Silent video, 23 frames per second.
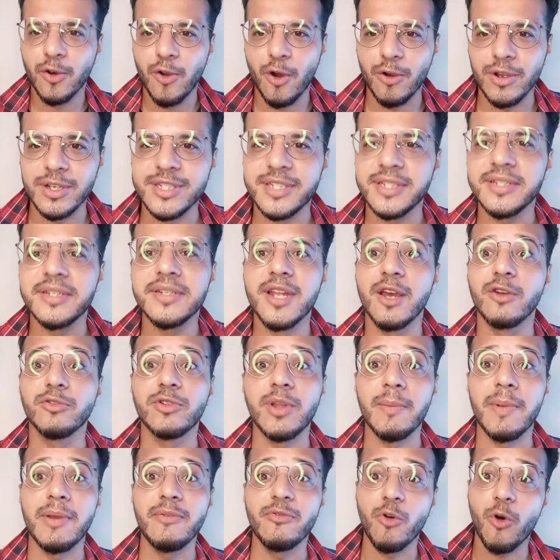Logo em seguida eu
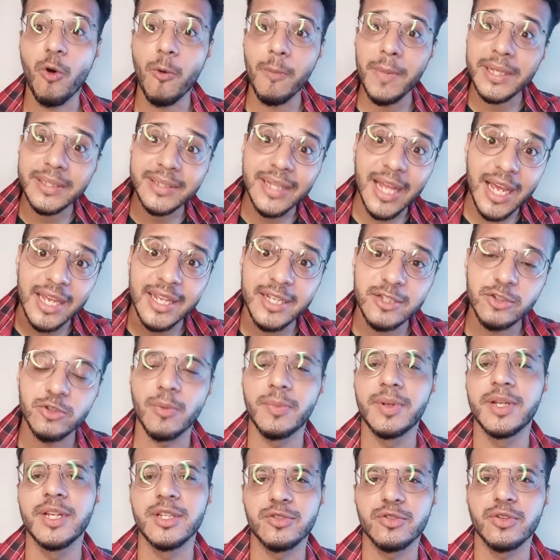também vou comentar aí
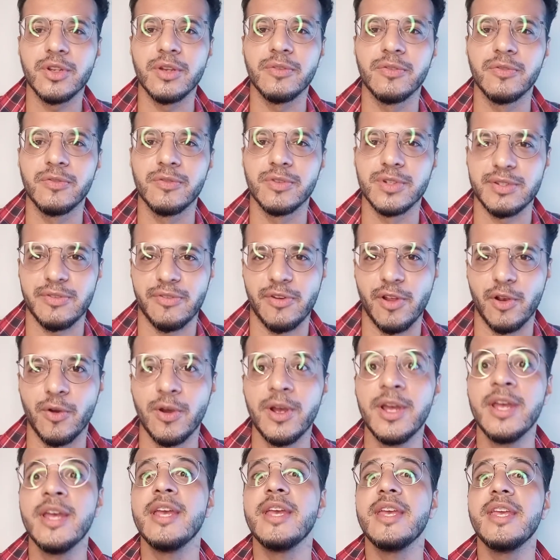sobre isso que você
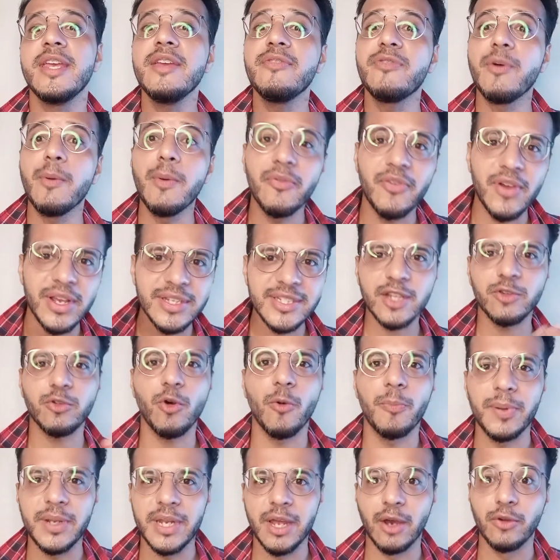falou. E vamos ver se a tua
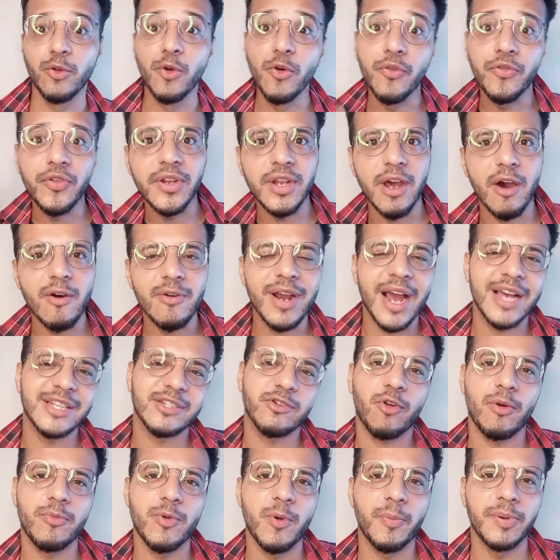opinião, no final,
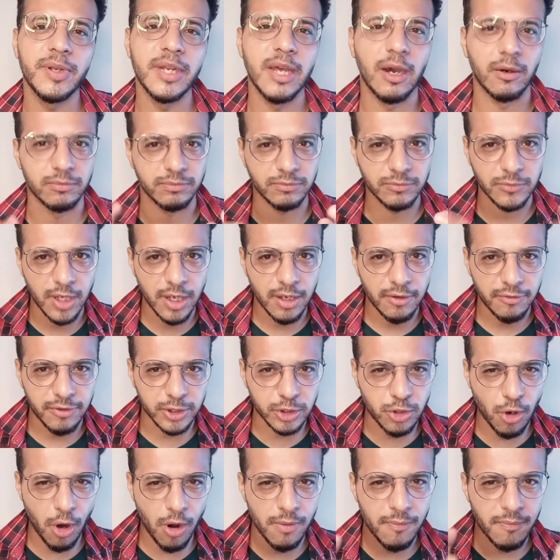casa com a minha opinião.
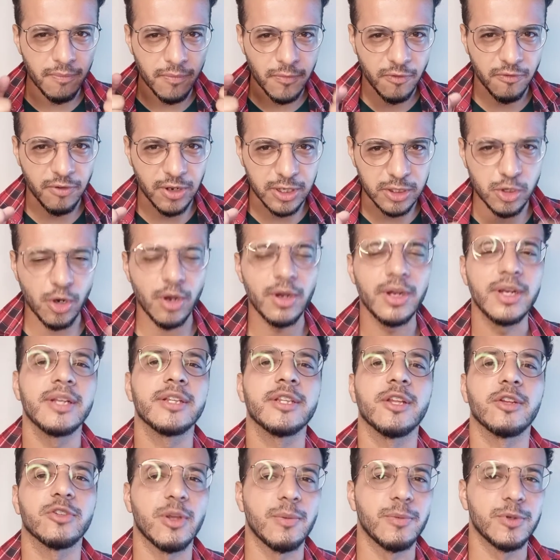Fechou? Fechou?
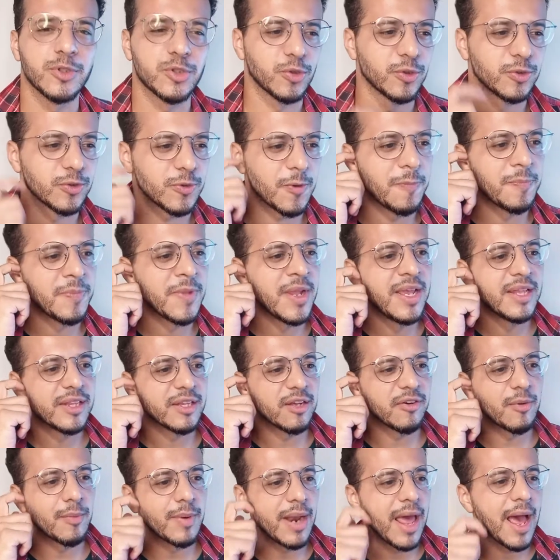Então tamo junto.
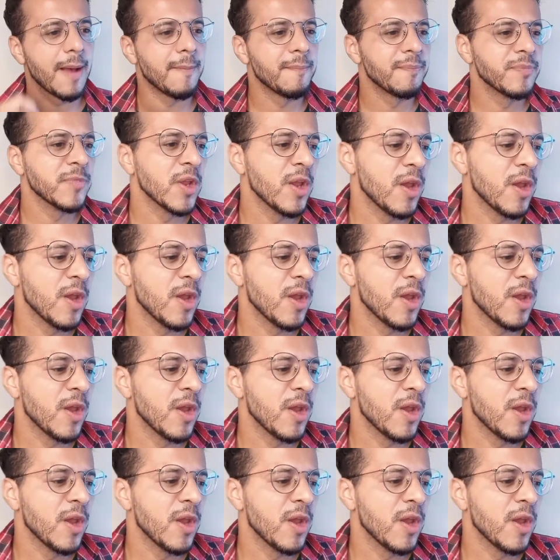Então vamos lá.